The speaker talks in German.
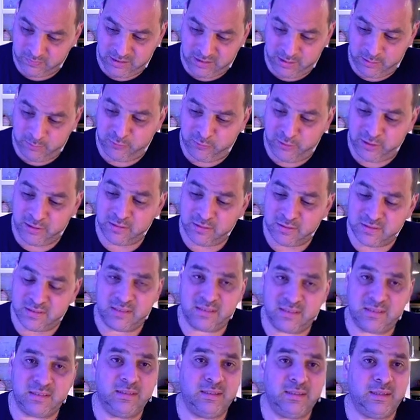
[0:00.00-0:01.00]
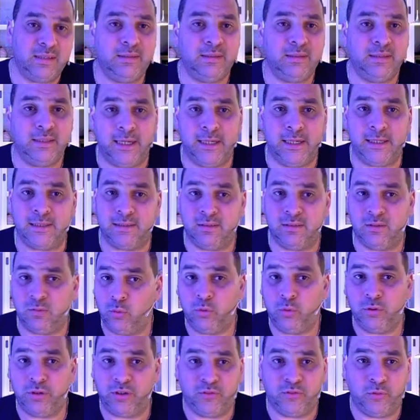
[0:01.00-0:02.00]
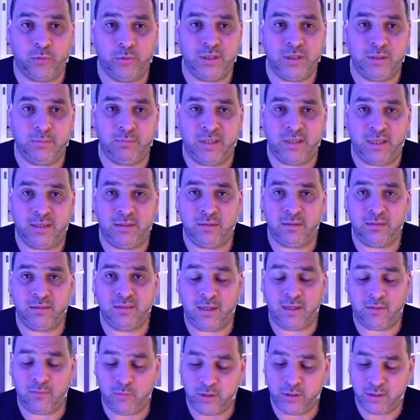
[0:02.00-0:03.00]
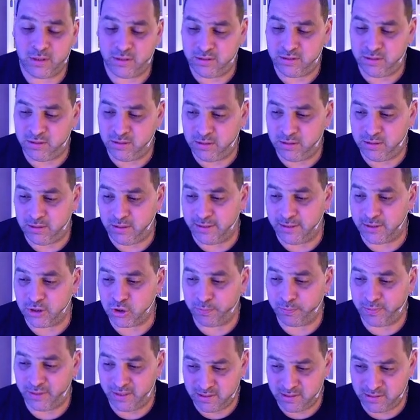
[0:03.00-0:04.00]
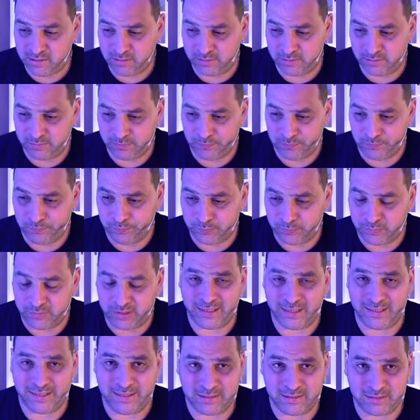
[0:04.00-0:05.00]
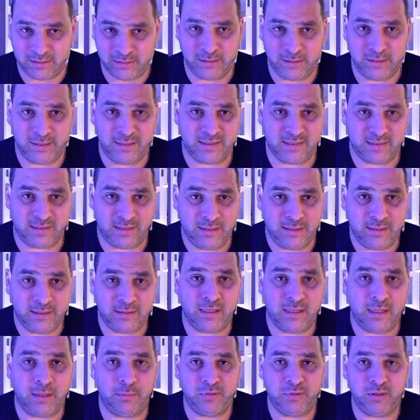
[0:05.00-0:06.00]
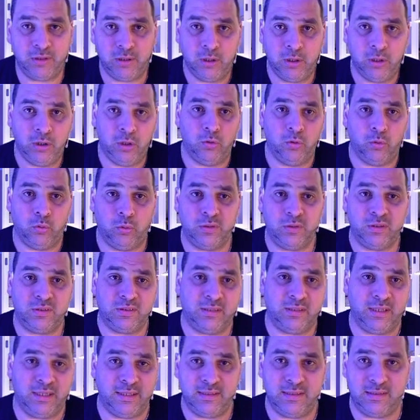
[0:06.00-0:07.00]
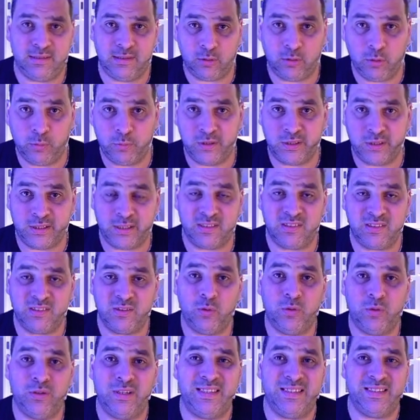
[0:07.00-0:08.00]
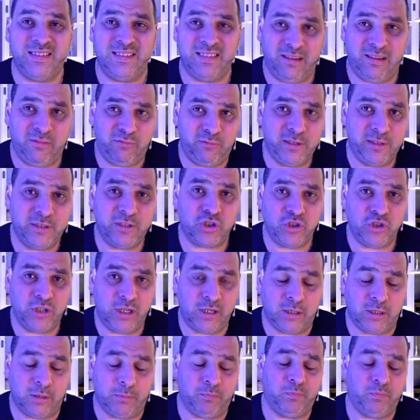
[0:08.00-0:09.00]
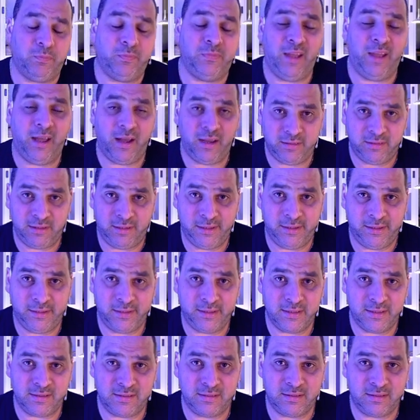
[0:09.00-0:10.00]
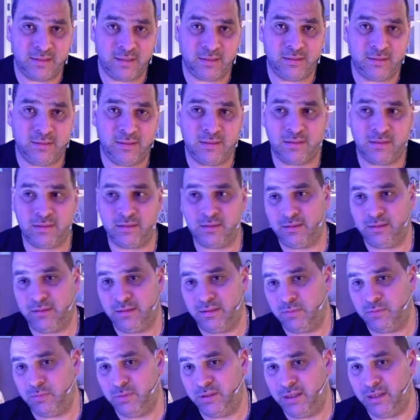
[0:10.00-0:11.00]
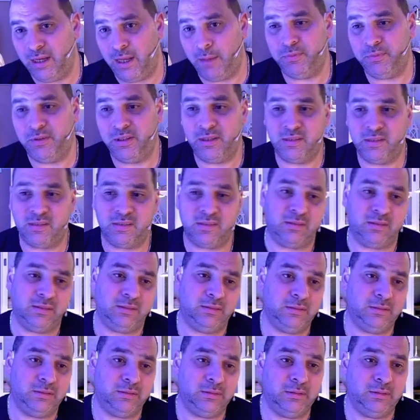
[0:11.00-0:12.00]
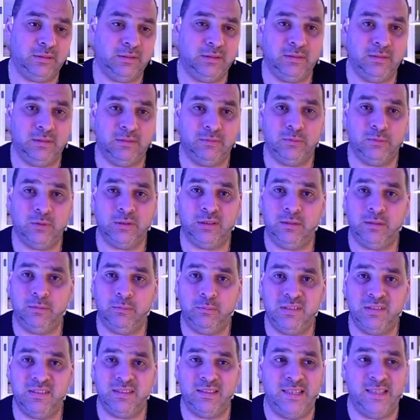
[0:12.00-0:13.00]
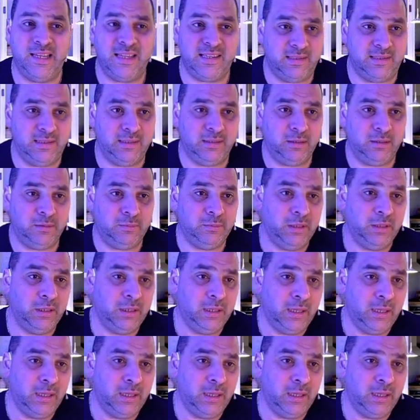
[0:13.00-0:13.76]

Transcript: die Empfänger sitzen dann direkt so oder so nebeneinander, da wo ihr die entsprechenden Geräte installiert habt und dann ist die Kommunikation sehr viel schneller. Nachteil an der ganzen Sache ist, das mit den Updates äh, wird dann ein bisschen lästiger.